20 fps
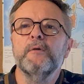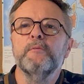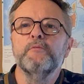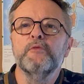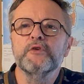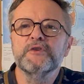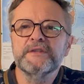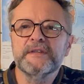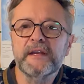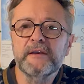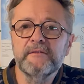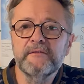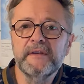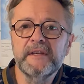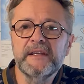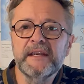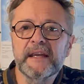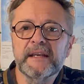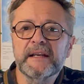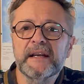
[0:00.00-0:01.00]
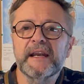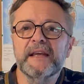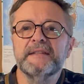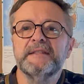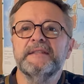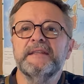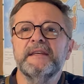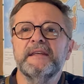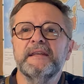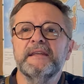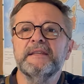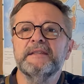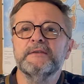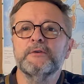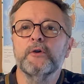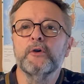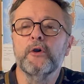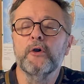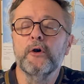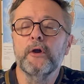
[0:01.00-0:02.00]
Pour cette vignette classique qui
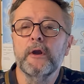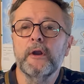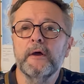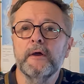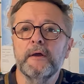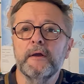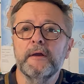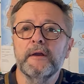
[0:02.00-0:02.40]
se colle,